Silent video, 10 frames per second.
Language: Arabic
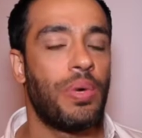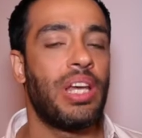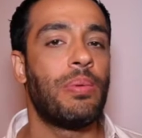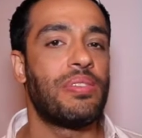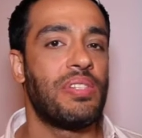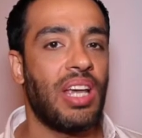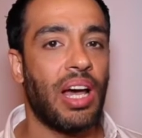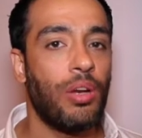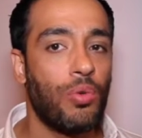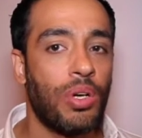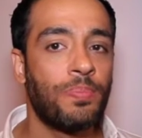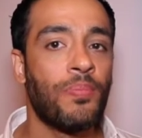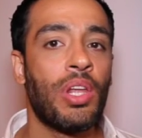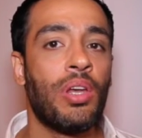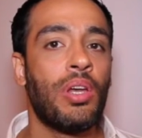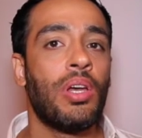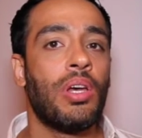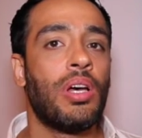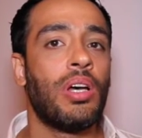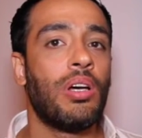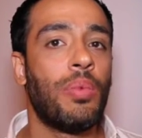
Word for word: باي مزيكا حلوه آه،